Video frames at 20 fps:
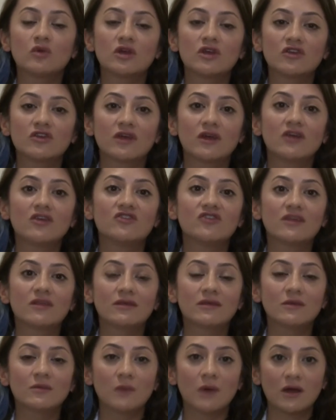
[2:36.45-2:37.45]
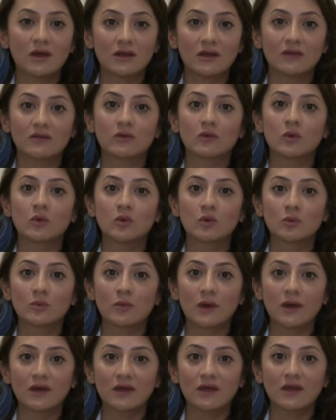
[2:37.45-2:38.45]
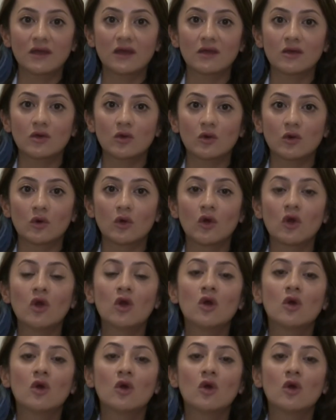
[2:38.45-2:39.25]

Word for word: güneşten ciddi manada korunmak gerekiyor.